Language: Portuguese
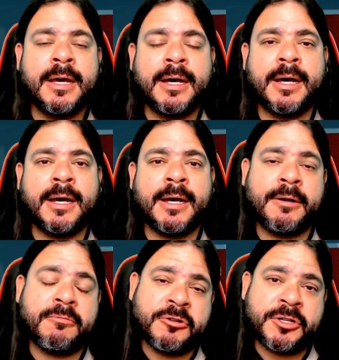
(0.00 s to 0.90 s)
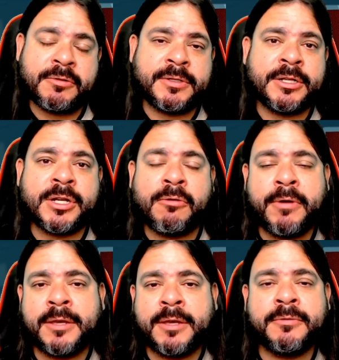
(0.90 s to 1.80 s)
Uh, o Rogério Senna já
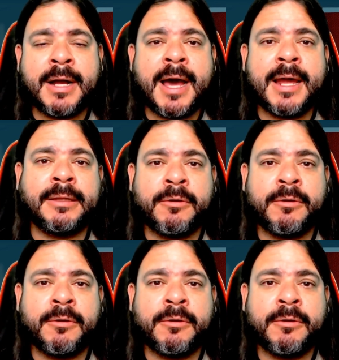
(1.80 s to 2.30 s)
conhece o cara,